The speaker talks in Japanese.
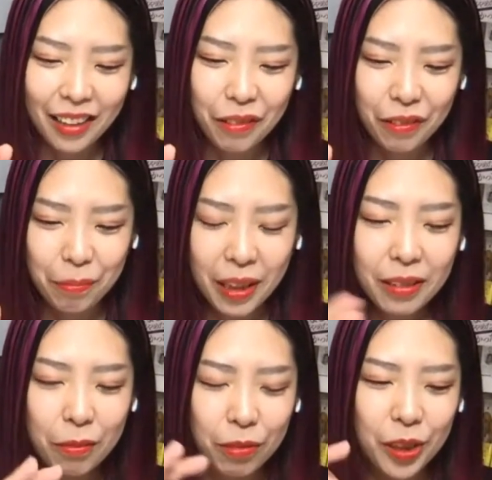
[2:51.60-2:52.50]
あの、
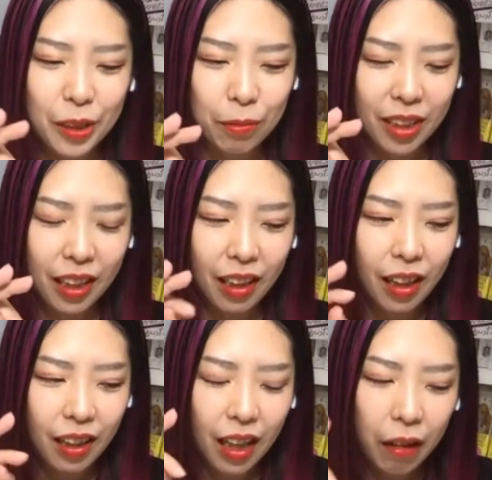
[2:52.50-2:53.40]
バッグも靴も
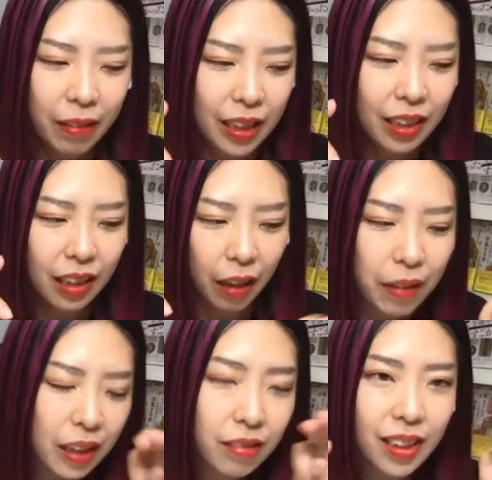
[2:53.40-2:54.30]
ね、可愛い
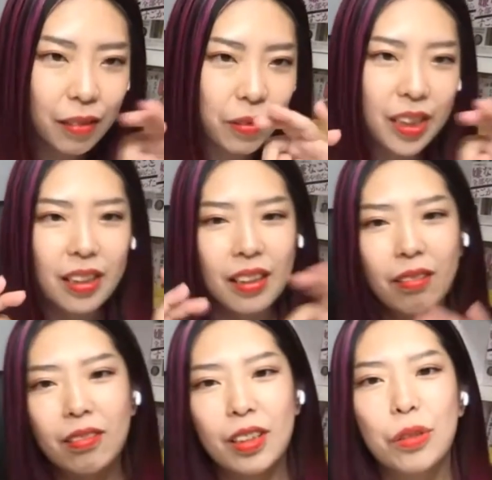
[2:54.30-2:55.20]
可愛くないの違
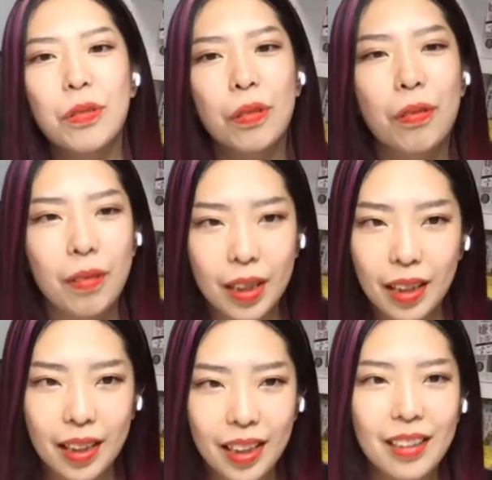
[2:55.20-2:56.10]
いっていうのがちょっとよくわ
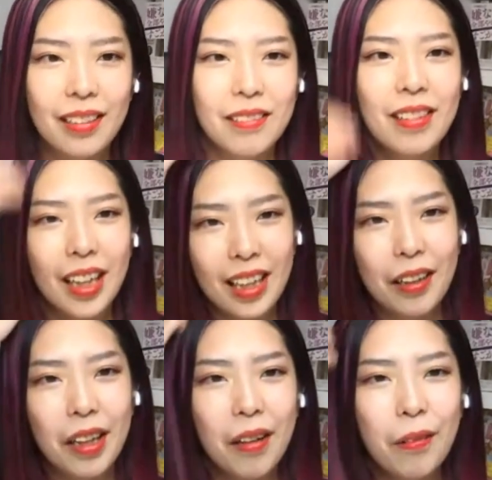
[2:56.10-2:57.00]
からないっていうぐら
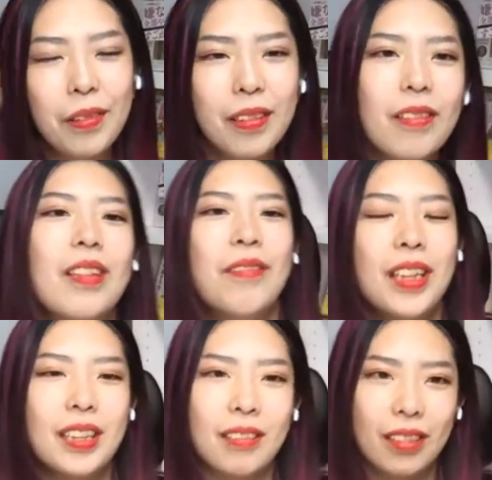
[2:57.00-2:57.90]
い、本当に
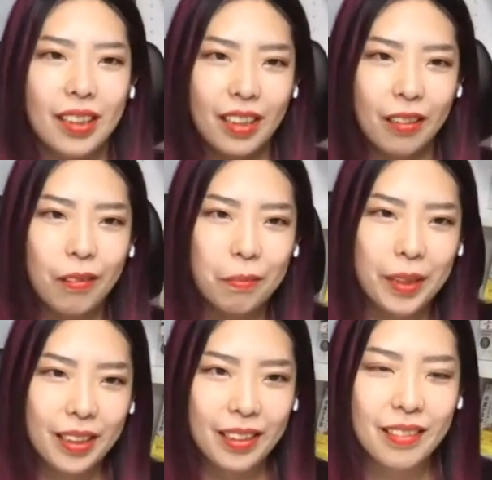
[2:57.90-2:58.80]
ファッションに興
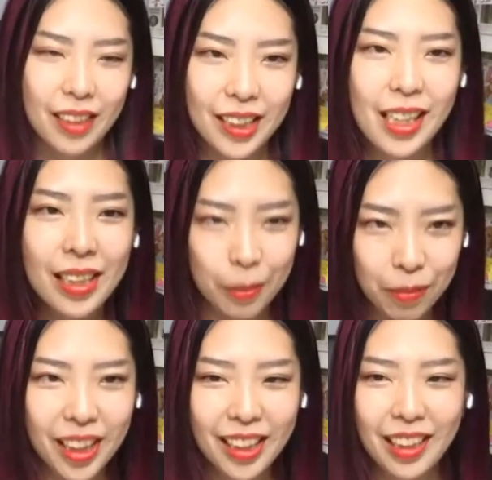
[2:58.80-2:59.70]
味がなくて、
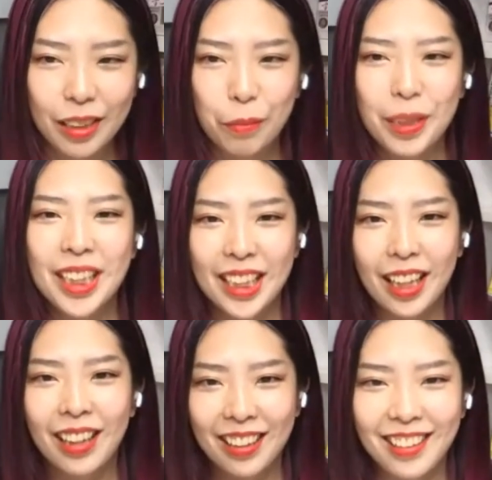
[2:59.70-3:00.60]
センスもないんですよ、マジ
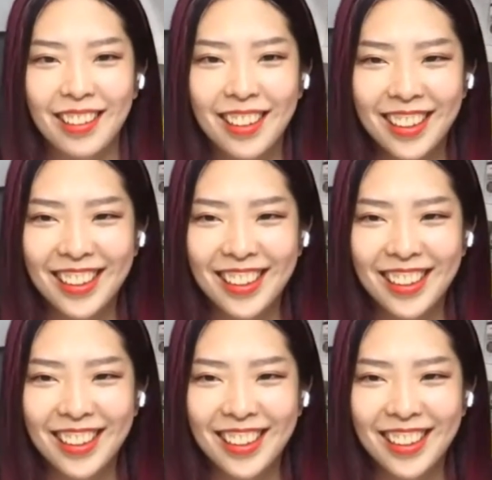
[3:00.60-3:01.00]
で。うん。